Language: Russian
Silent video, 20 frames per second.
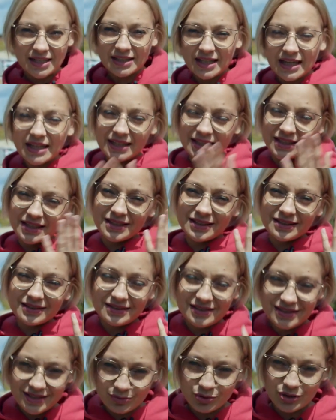Да, и
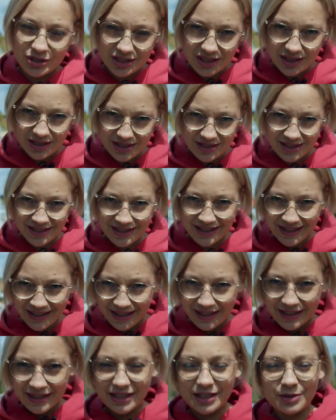на самой станции
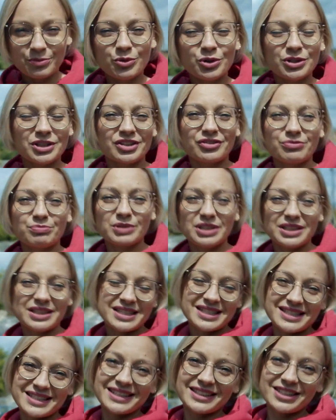ремонтов
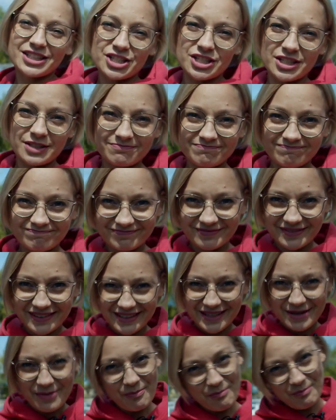предостаточно.
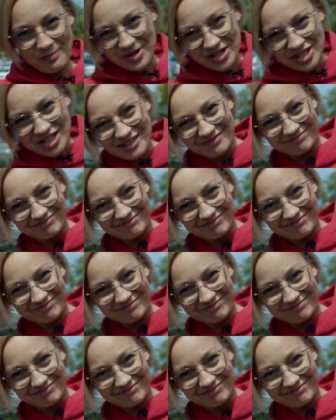Пошли!